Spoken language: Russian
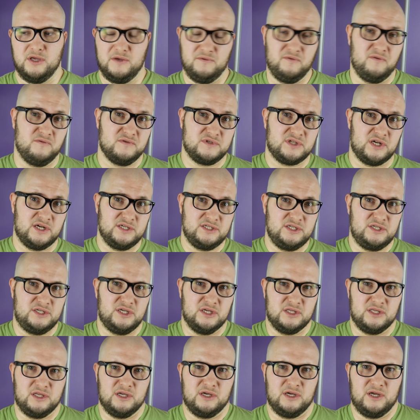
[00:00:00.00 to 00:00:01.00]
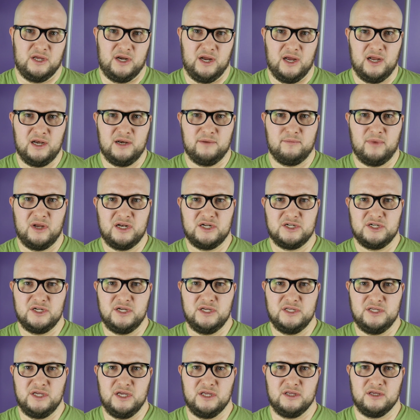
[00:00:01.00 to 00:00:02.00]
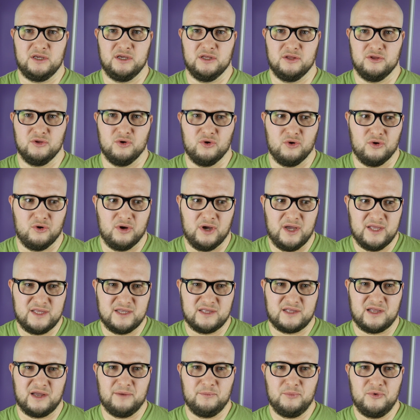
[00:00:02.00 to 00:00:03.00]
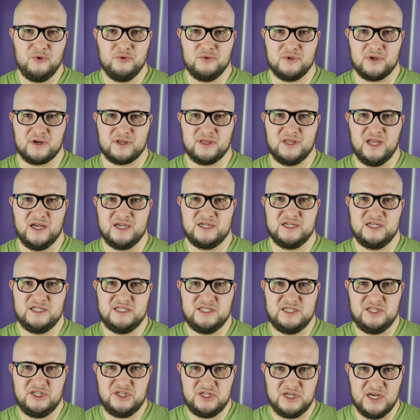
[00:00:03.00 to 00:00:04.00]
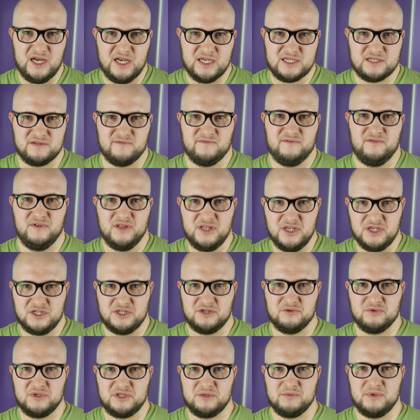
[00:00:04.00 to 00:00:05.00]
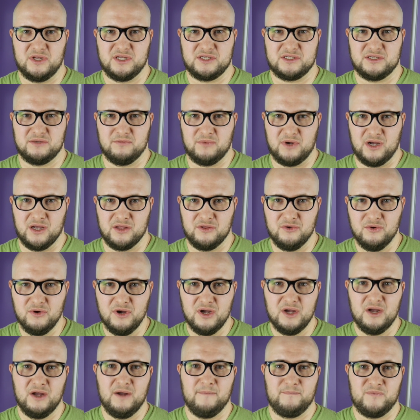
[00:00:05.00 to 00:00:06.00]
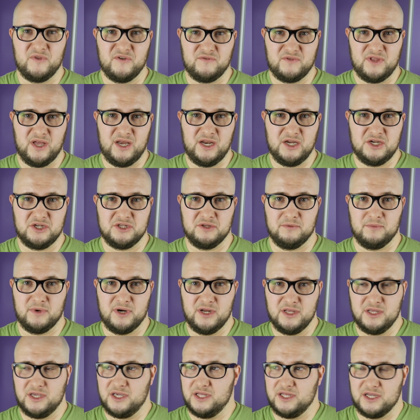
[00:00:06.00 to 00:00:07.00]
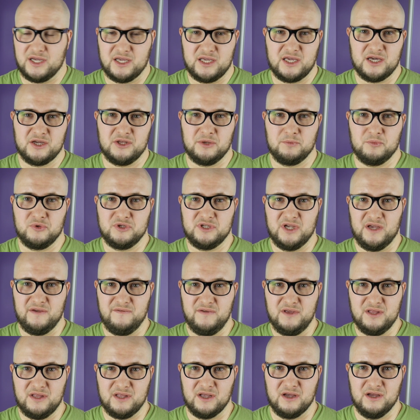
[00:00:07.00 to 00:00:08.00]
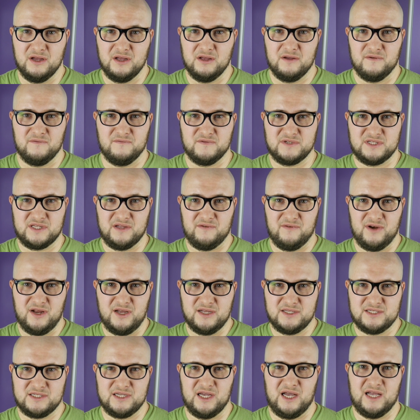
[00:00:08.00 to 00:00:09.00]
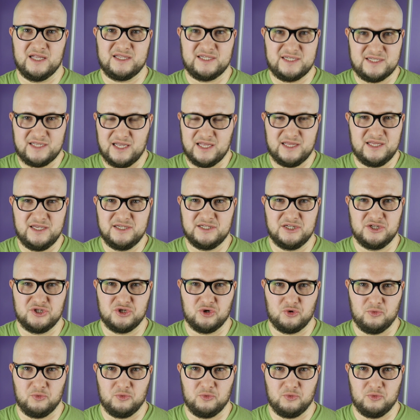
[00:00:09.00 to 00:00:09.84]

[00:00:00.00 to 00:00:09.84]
И вы возразите, это реально большие деньги, но этот компьютер даже сейчас, в 2018 году, на вторичном рынке на каких-нибудь Авито выставляется от 100 тысяч